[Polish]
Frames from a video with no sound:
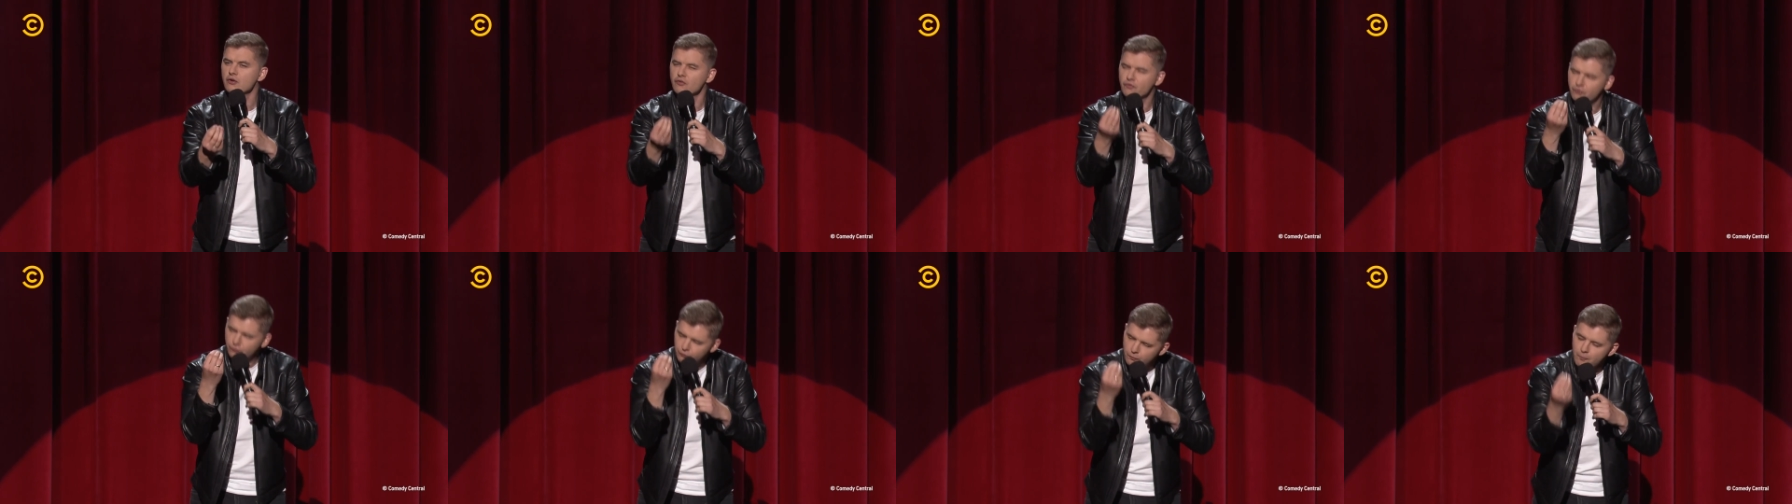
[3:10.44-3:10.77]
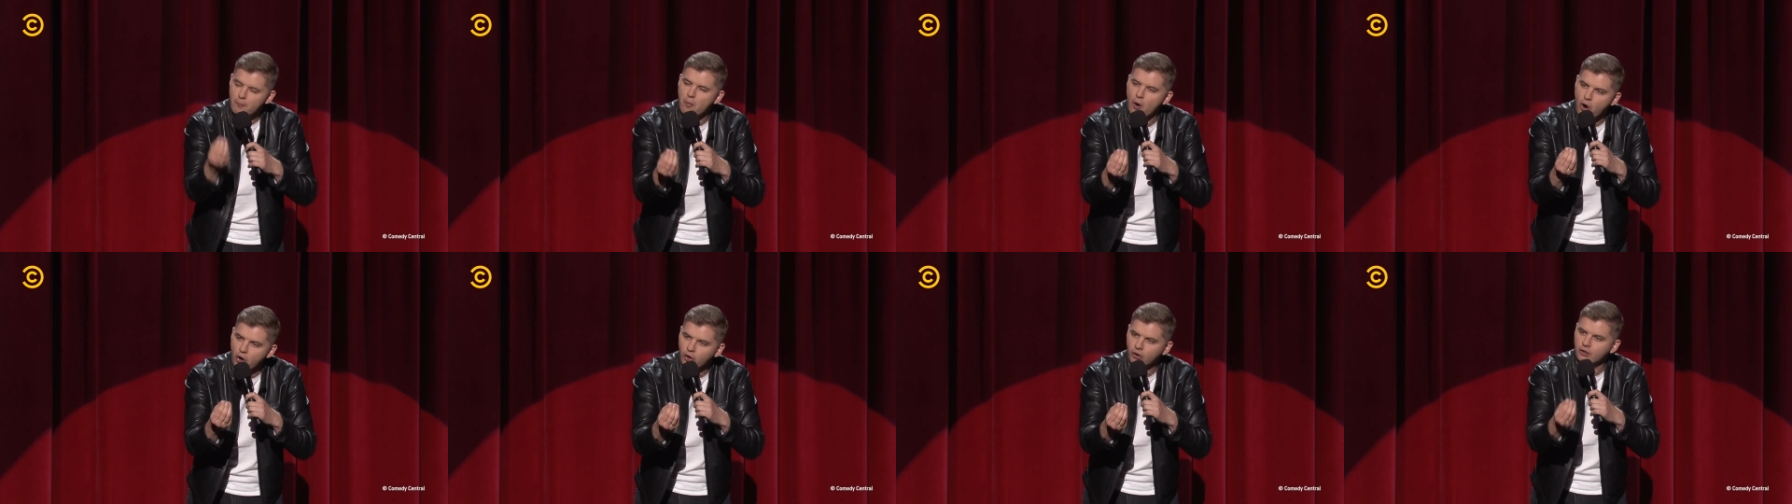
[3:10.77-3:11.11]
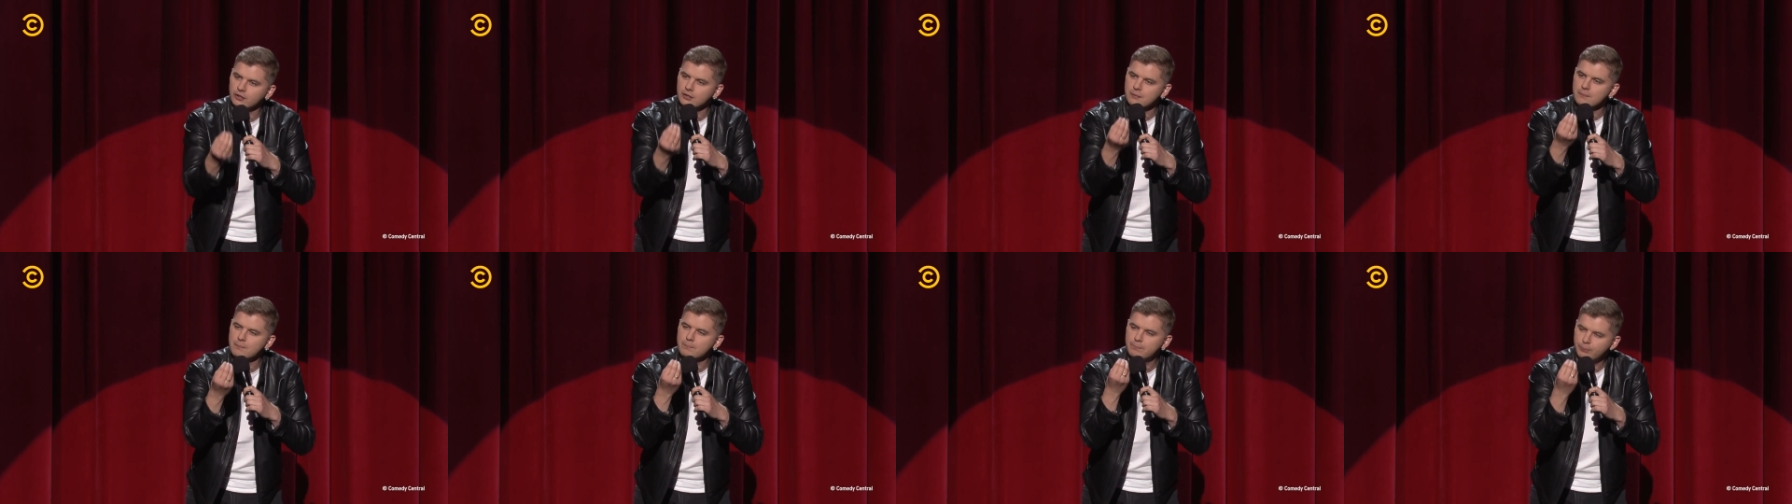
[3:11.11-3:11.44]
w
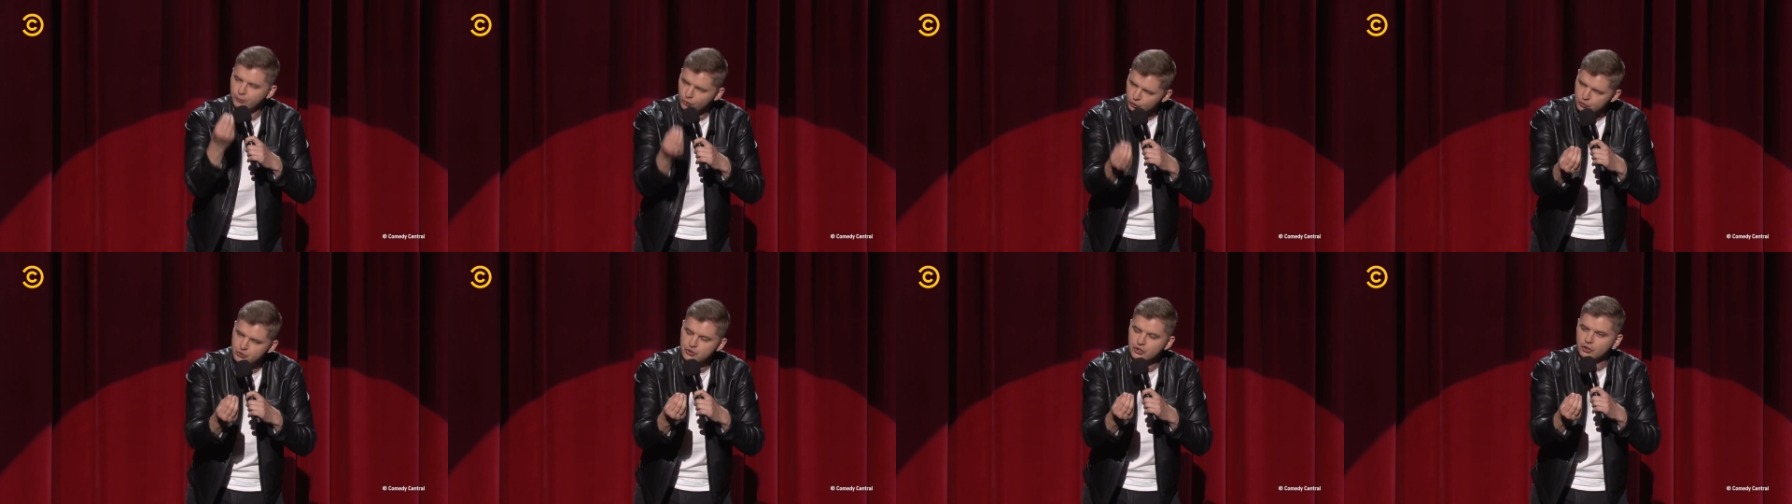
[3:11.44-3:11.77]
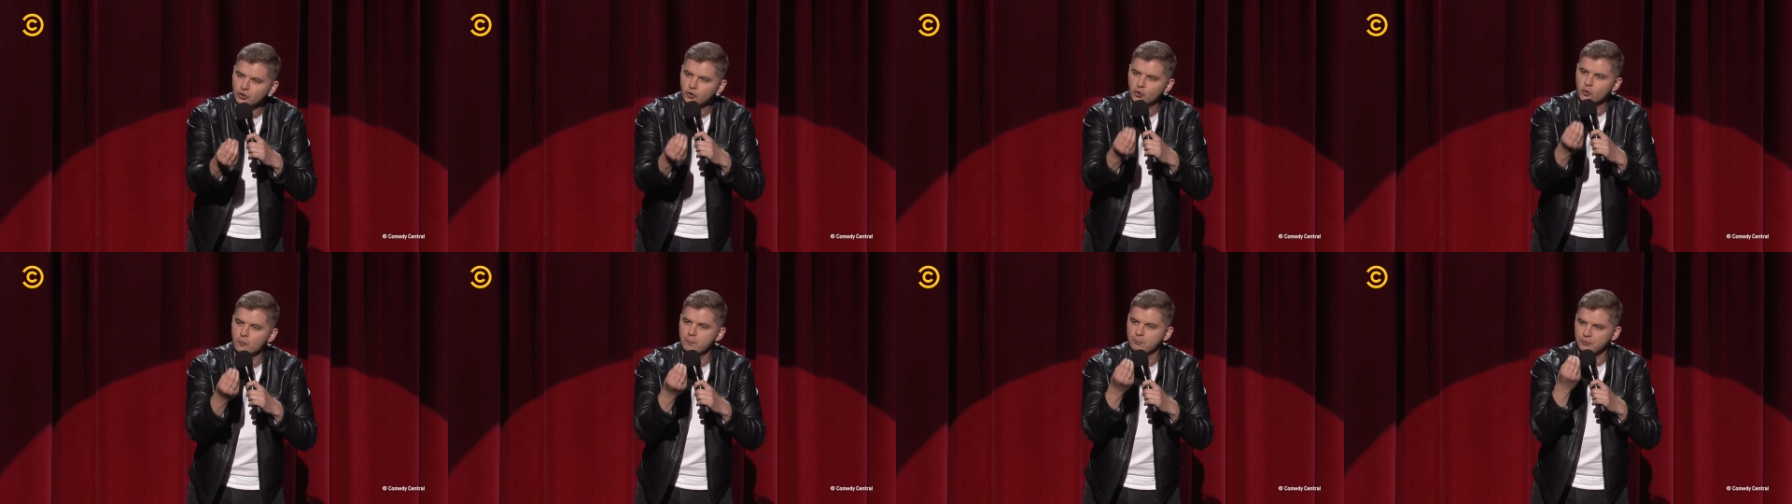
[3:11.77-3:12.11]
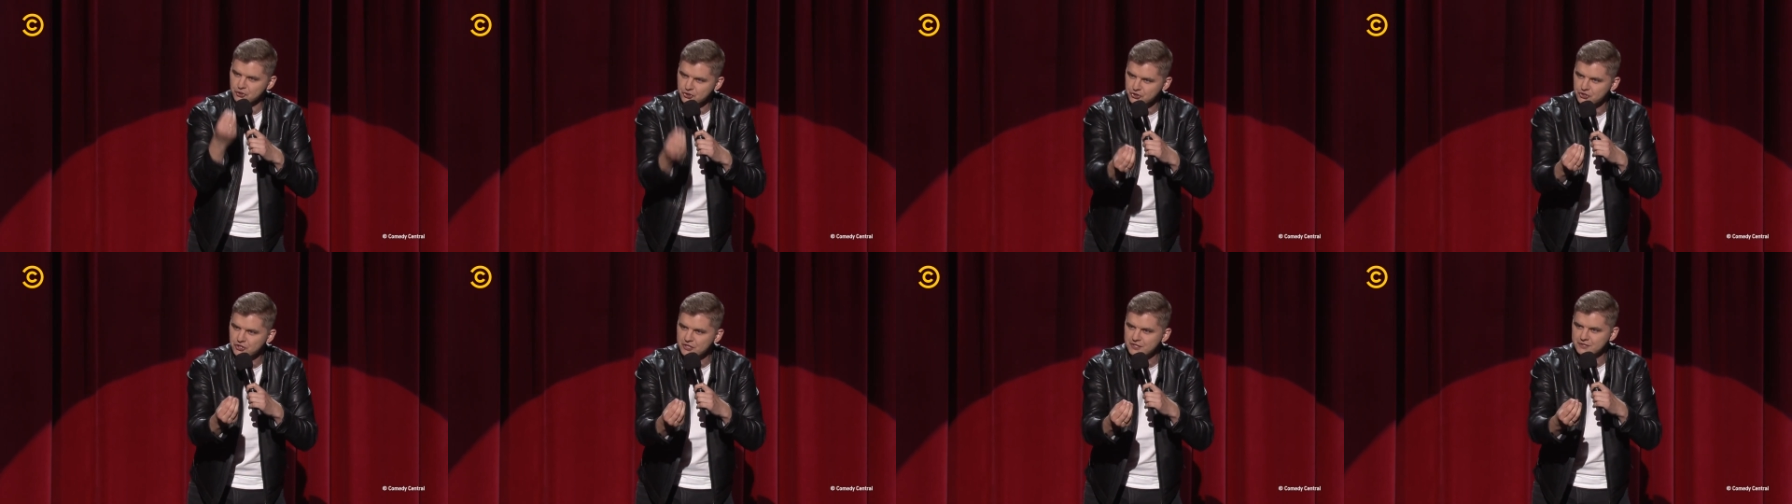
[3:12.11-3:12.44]
mokrym brodziku
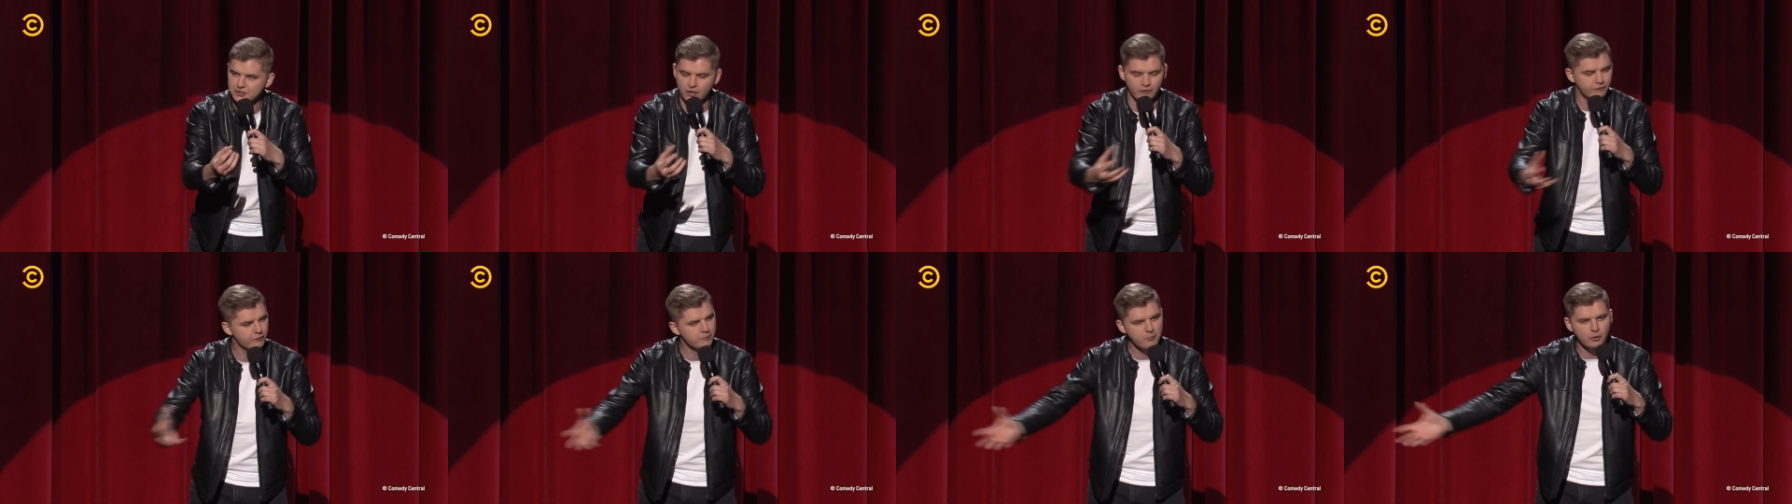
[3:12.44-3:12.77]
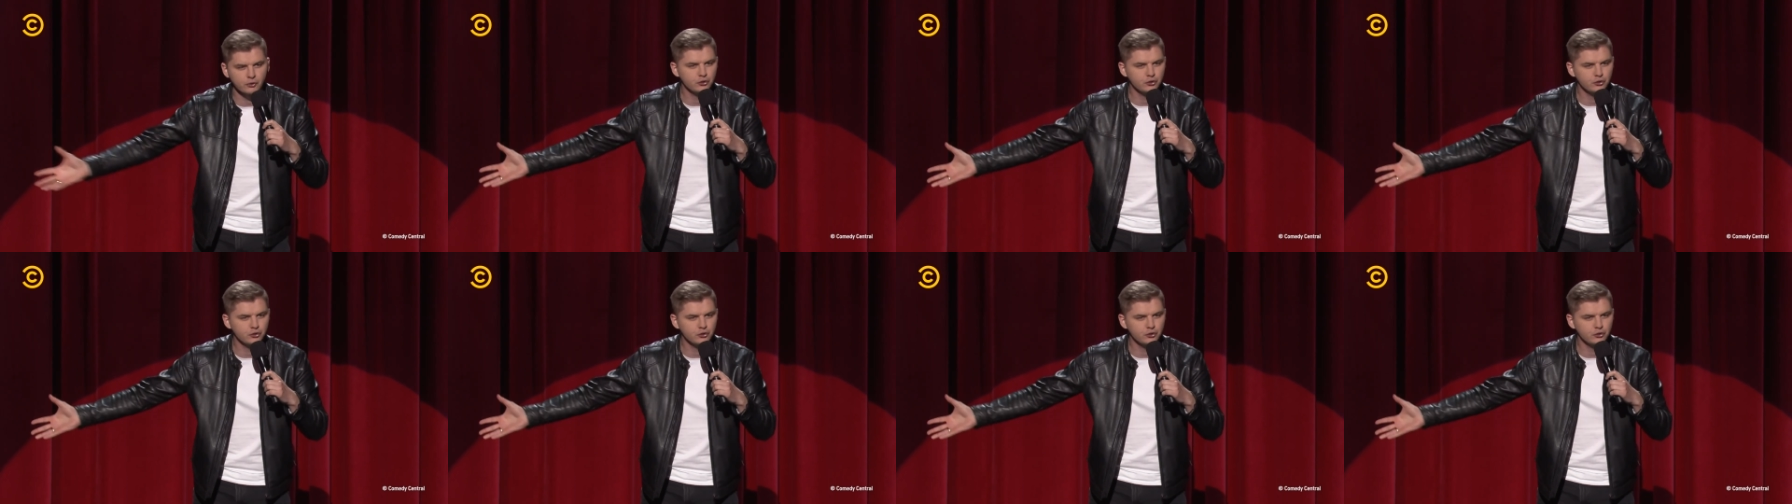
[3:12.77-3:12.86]
prysznicowym,